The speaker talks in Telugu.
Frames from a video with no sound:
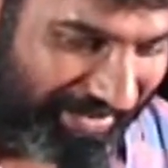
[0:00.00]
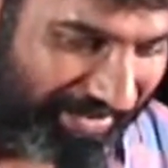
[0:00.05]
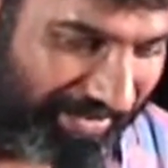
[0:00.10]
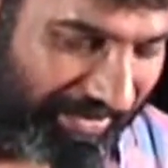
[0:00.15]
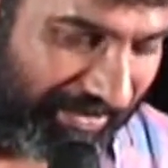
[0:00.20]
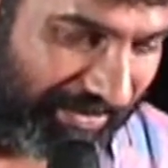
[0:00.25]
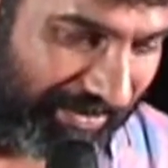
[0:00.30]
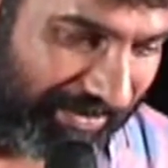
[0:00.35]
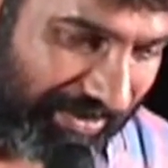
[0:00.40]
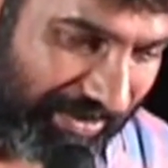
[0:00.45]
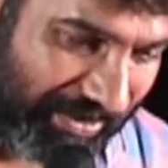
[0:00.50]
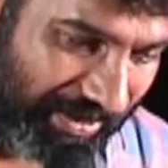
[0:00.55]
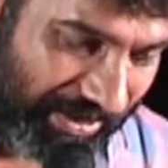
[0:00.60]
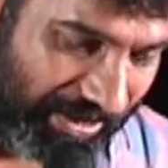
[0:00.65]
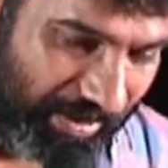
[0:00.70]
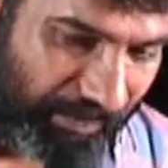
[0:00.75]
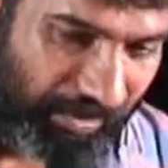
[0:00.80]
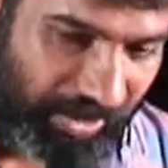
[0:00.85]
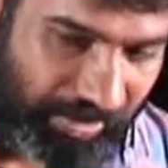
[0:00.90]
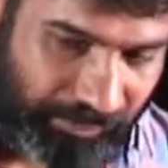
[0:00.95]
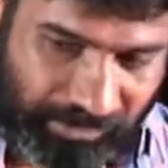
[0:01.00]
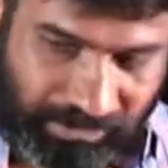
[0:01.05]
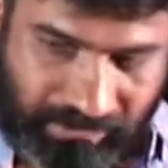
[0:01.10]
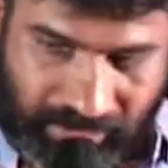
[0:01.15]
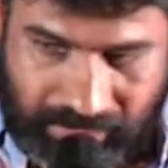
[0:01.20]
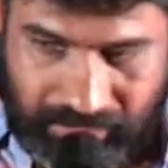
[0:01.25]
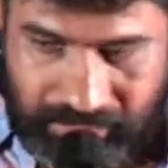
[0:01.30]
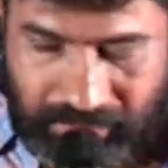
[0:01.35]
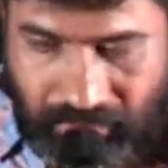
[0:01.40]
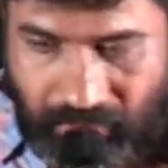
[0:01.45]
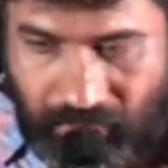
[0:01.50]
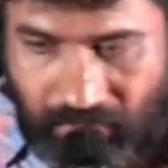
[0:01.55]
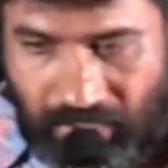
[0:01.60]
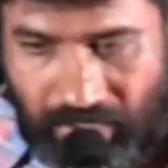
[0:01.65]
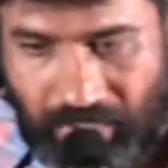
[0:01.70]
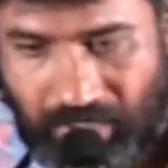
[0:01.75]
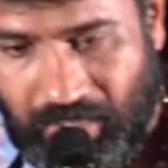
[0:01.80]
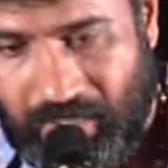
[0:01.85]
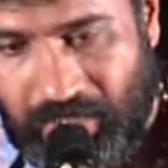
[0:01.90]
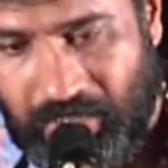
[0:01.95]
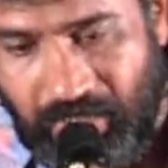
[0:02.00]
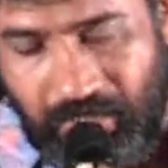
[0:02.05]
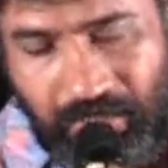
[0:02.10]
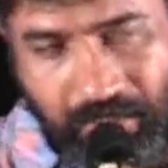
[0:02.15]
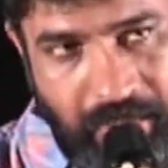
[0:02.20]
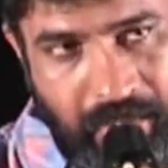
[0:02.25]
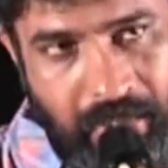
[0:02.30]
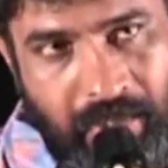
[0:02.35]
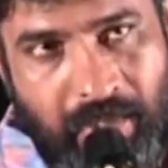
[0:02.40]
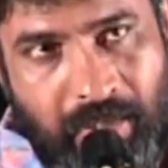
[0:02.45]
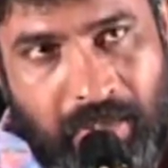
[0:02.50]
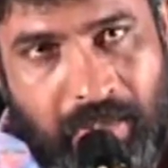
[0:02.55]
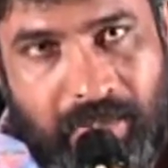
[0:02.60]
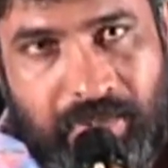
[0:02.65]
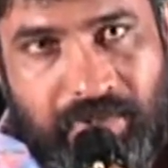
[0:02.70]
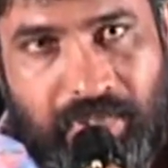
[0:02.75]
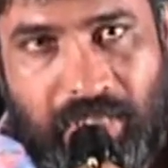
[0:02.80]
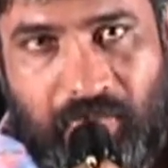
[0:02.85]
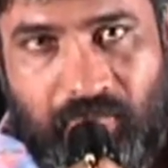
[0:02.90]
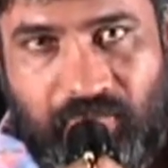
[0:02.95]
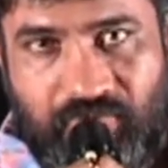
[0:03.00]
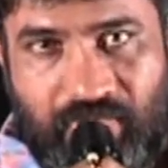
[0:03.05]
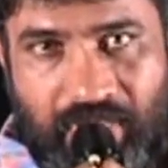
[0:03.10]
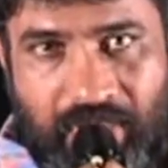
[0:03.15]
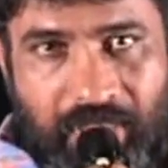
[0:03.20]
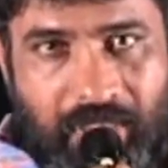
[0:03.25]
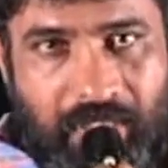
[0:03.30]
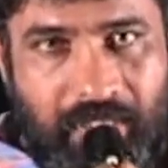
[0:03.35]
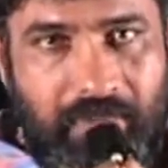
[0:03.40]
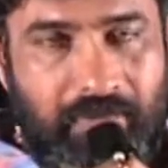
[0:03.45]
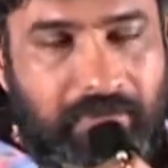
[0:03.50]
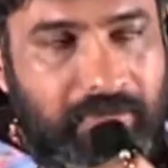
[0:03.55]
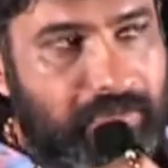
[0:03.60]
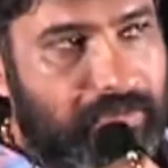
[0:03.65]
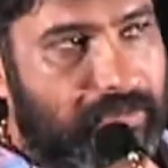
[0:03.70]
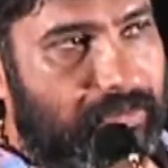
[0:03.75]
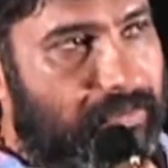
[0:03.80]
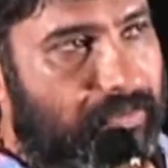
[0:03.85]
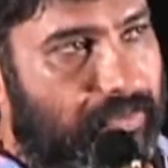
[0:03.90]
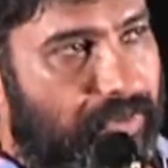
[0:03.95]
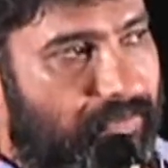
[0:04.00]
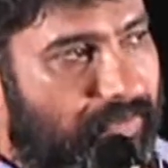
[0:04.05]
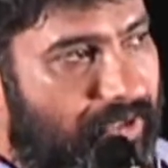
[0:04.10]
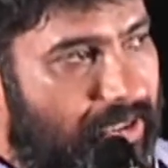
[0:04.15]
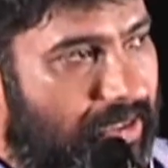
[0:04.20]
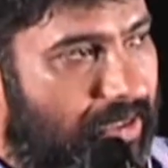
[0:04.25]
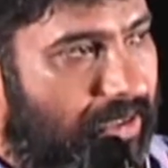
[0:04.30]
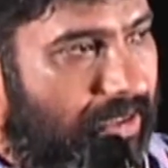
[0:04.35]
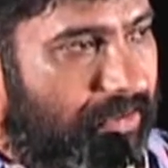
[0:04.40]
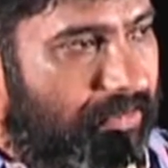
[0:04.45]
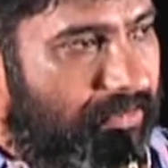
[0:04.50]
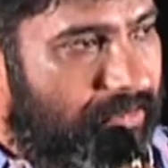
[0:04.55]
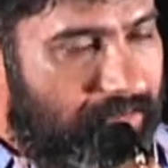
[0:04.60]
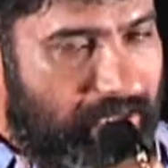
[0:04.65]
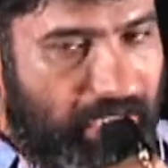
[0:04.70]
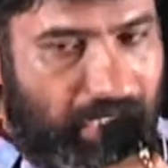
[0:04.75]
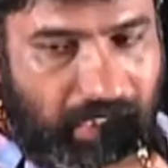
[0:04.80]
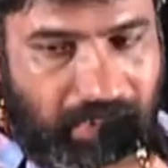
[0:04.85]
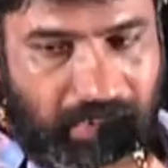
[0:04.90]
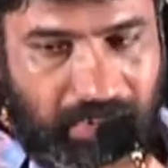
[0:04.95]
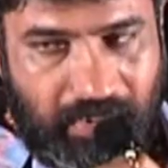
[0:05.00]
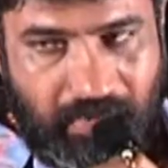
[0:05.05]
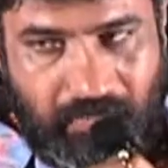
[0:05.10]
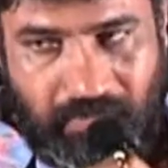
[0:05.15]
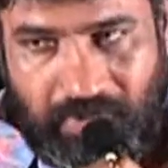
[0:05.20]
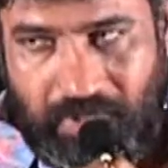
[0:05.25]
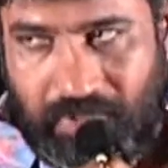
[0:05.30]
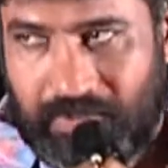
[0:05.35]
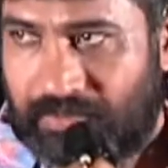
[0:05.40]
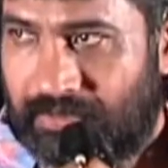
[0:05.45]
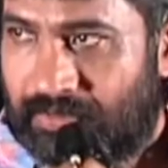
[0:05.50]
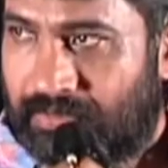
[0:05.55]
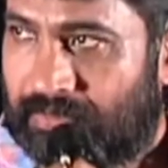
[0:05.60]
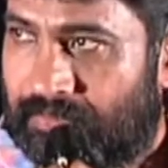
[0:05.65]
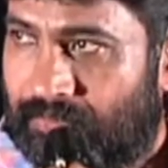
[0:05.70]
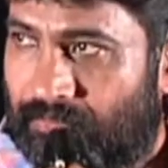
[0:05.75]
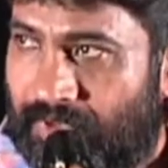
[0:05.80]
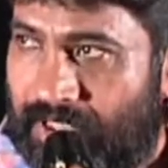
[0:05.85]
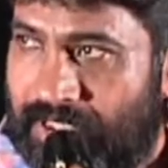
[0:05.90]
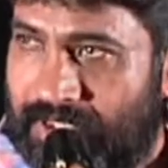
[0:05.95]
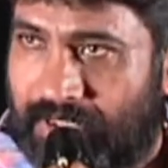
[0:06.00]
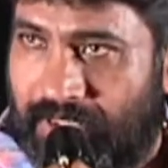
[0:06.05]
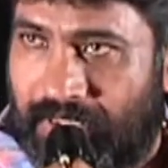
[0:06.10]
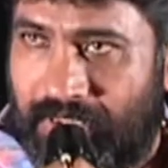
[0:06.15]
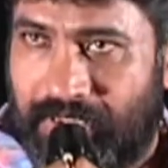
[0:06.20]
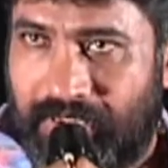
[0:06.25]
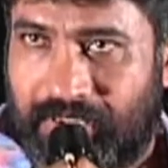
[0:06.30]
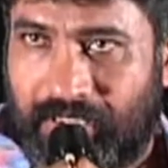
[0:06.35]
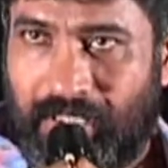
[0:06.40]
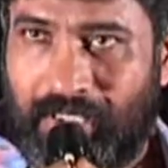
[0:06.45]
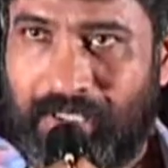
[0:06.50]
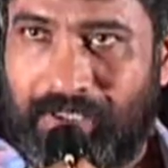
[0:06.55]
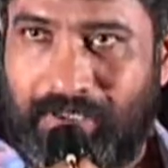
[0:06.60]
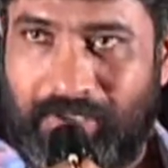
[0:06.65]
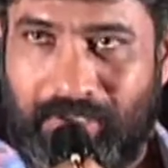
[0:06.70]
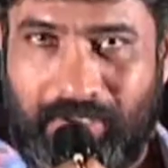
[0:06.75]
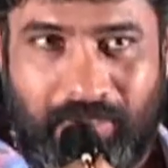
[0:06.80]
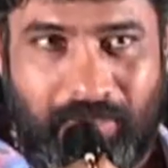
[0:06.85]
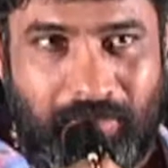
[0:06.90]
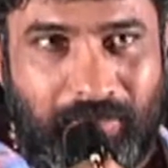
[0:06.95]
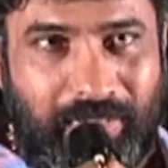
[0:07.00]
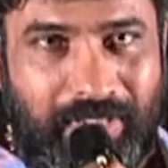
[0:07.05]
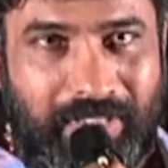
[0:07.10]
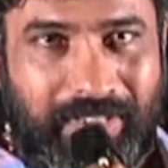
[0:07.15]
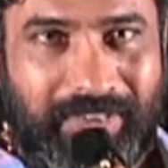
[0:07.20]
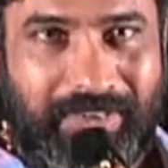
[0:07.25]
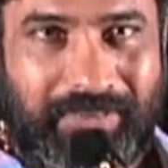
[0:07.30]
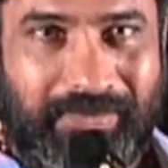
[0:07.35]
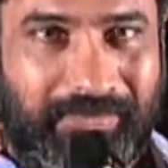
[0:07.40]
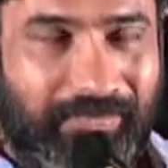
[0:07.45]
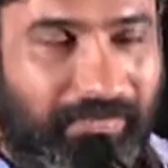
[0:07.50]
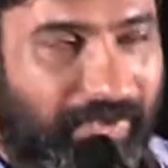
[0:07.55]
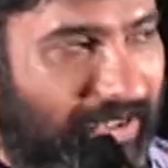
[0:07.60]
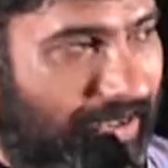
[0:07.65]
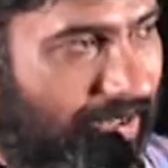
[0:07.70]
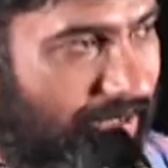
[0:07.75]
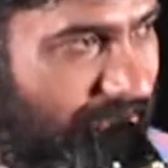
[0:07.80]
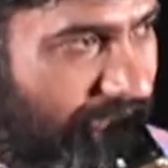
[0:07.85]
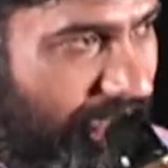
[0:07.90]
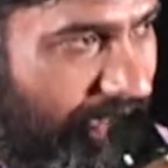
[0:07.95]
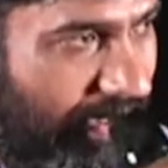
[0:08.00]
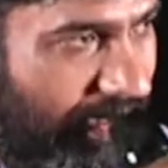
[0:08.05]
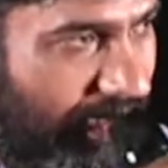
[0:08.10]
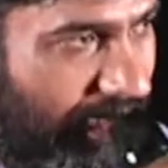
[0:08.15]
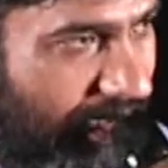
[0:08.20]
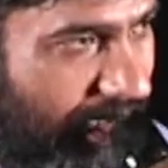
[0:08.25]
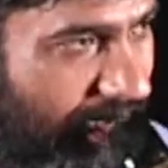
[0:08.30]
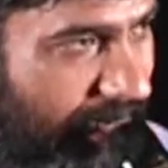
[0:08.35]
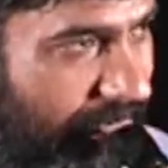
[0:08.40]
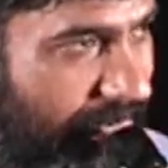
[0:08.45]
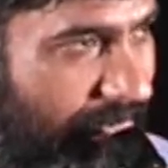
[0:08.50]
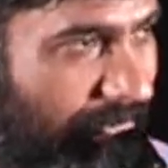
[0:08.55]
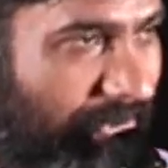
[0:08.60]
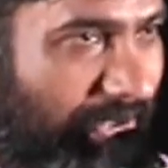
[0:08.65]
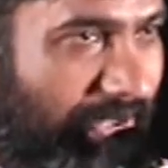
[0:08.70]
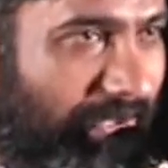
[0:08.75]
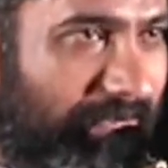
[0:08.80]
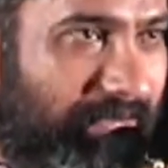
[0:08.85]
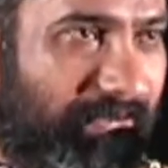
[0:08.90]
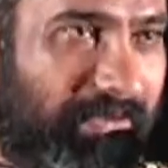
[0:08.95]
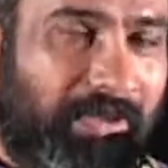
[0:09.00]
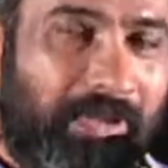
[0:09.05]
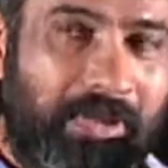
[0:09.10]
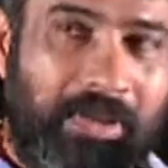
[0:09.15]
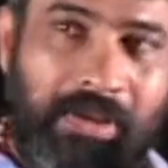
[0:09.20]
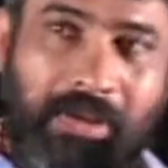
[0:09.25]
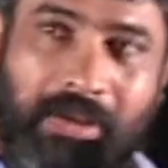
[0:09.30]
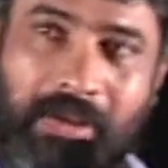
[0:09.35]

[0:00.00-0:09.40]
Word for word: కానీ డిపార్ట్మెంట్లు అంతా కూడా చాలా ఉత్సాహంగాను ఉద్వేగంగాను ఆనందంగా ఉంటారు ఫండ్స్ అన్నీ చాలా నిండుగా ఉంటాయి ఫైనాన్షియల్ అంతా కరెక్ట్గా ఉంటారు